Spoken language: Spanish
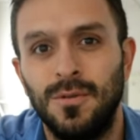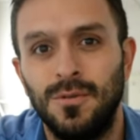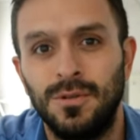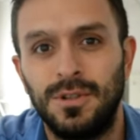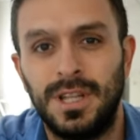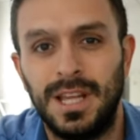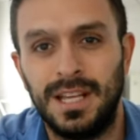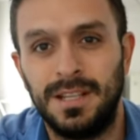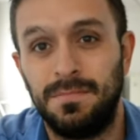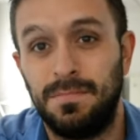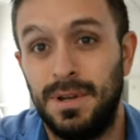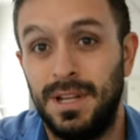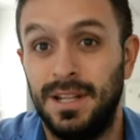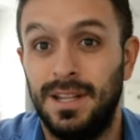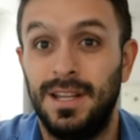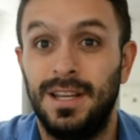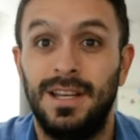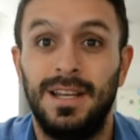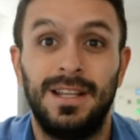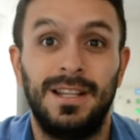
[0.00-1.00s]
ustedes
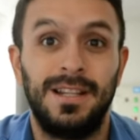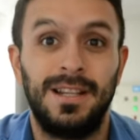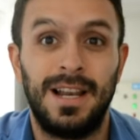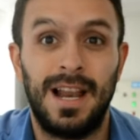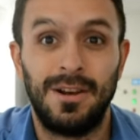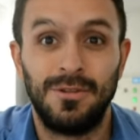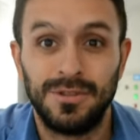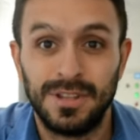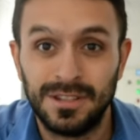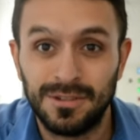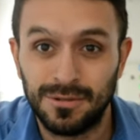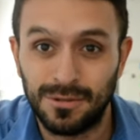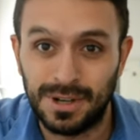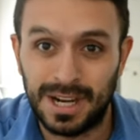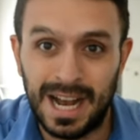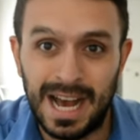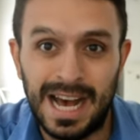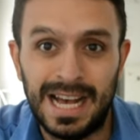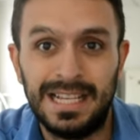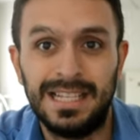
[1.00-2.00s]
prenden la luz en su
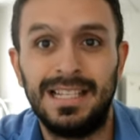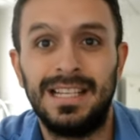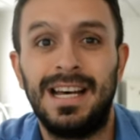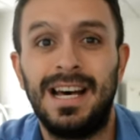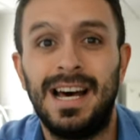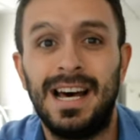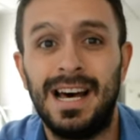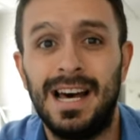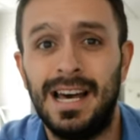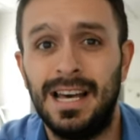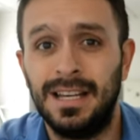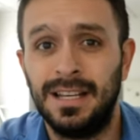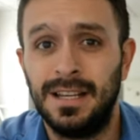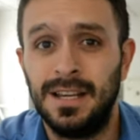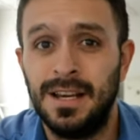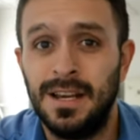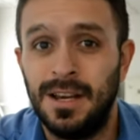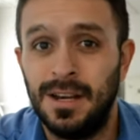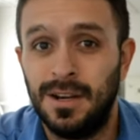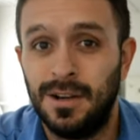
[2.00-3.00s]
casa,
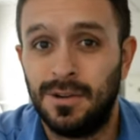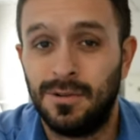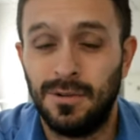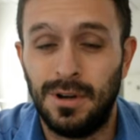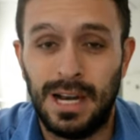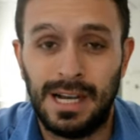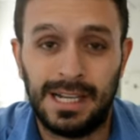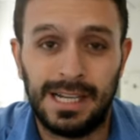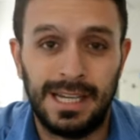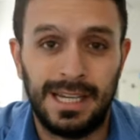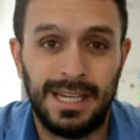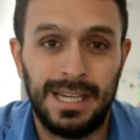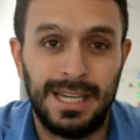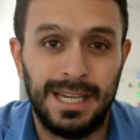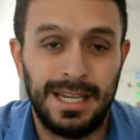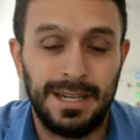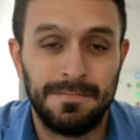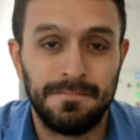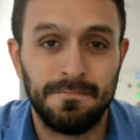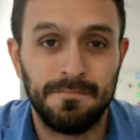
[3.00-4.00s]
con la
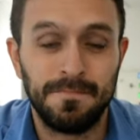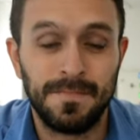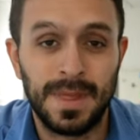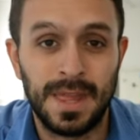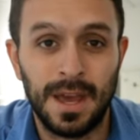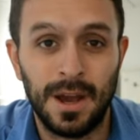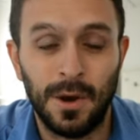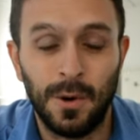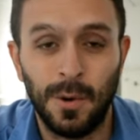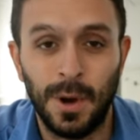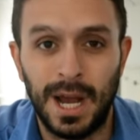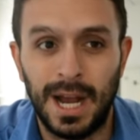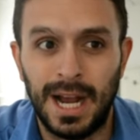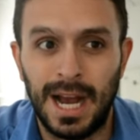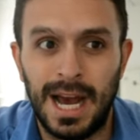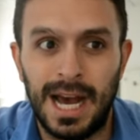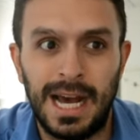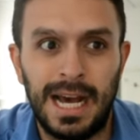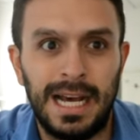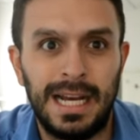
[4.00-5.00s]
que
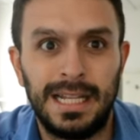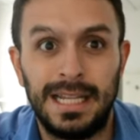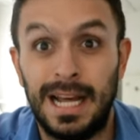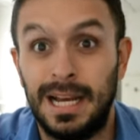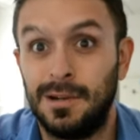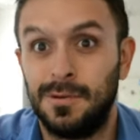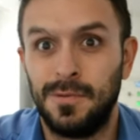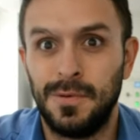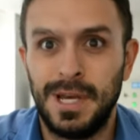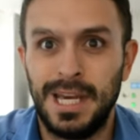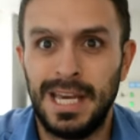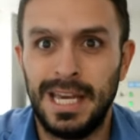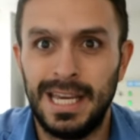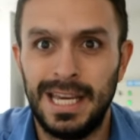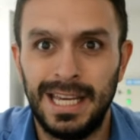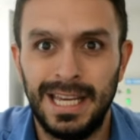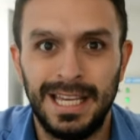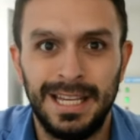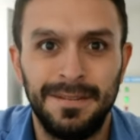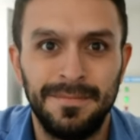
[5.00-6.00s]
juegan al
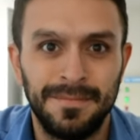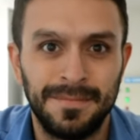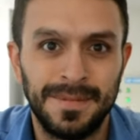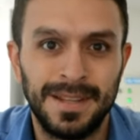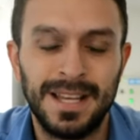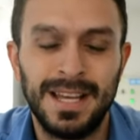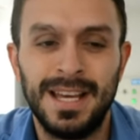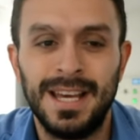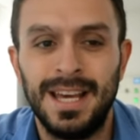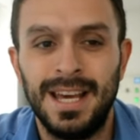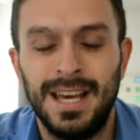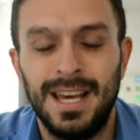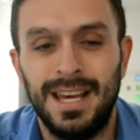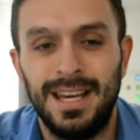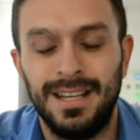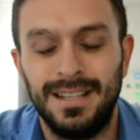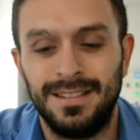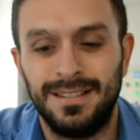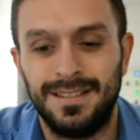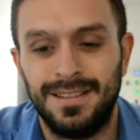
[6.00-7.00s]
Wii.
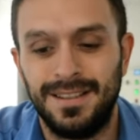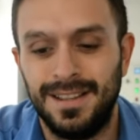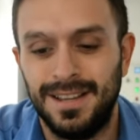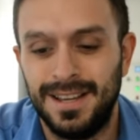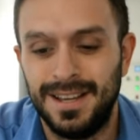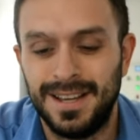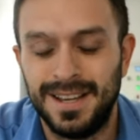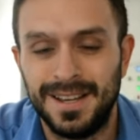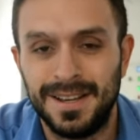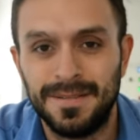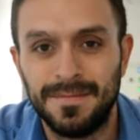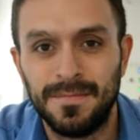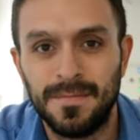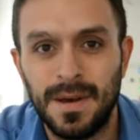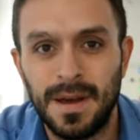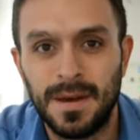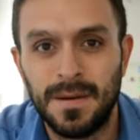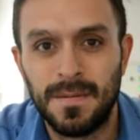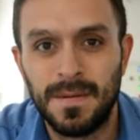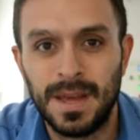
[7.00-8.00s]
Este,
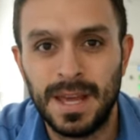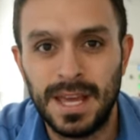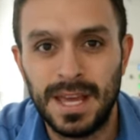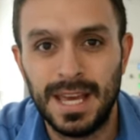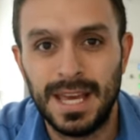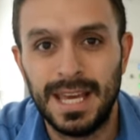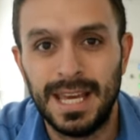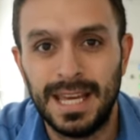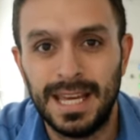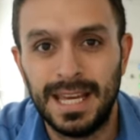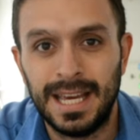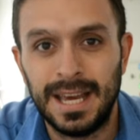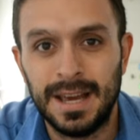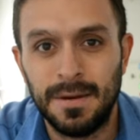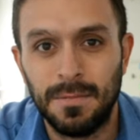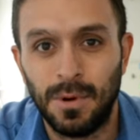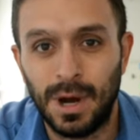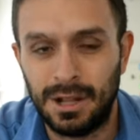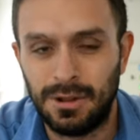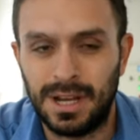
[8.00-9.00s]
y
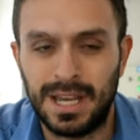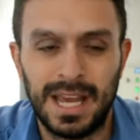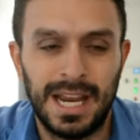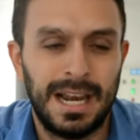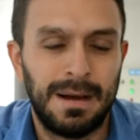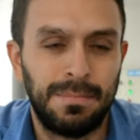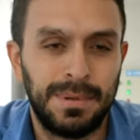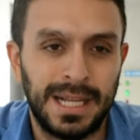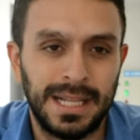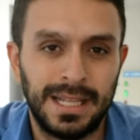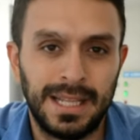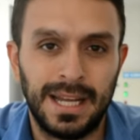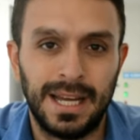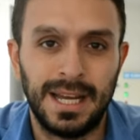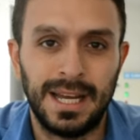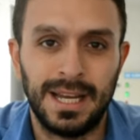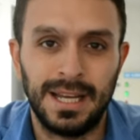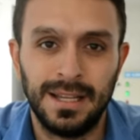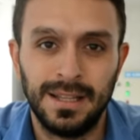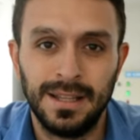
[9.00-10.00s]
bueno, aquí en la
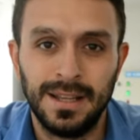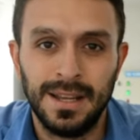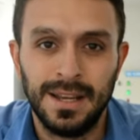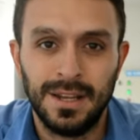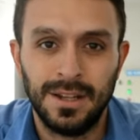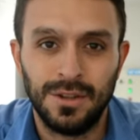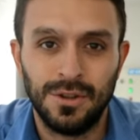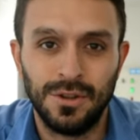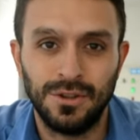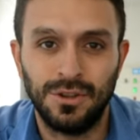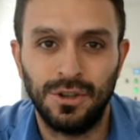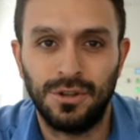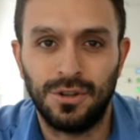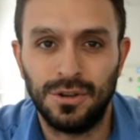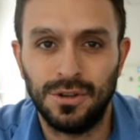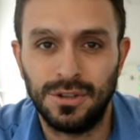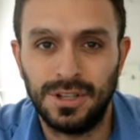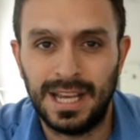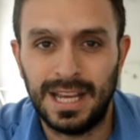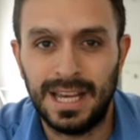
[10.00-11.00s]
planta
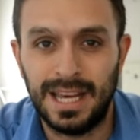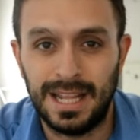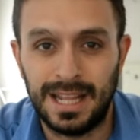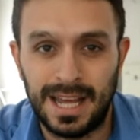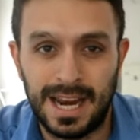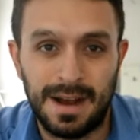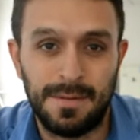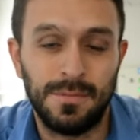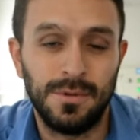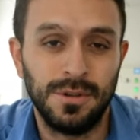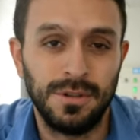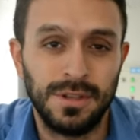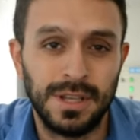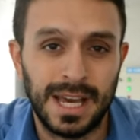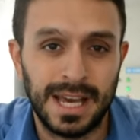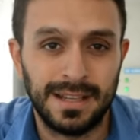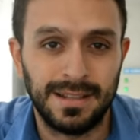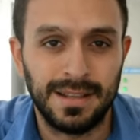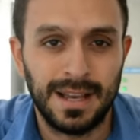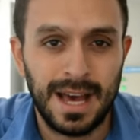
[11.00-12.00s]
nosotros generamos
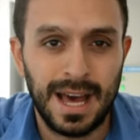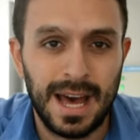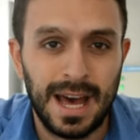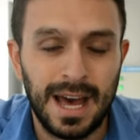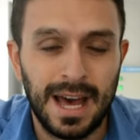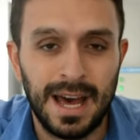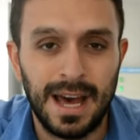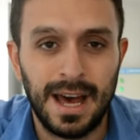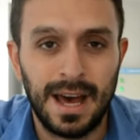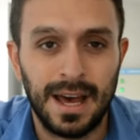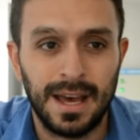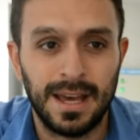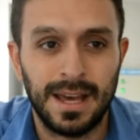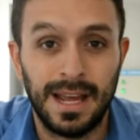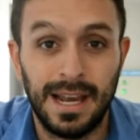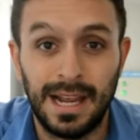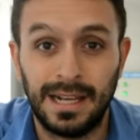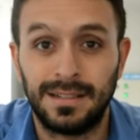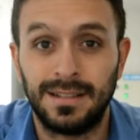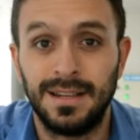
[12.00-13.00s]
esa
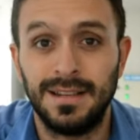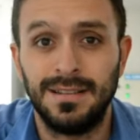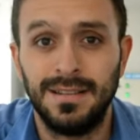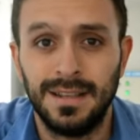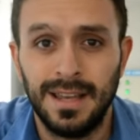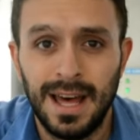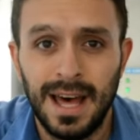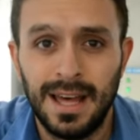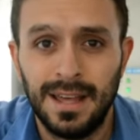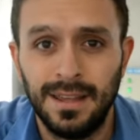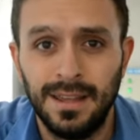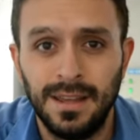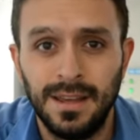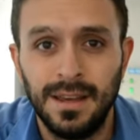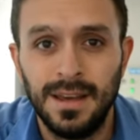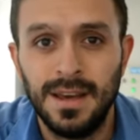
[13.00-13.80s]
electricidad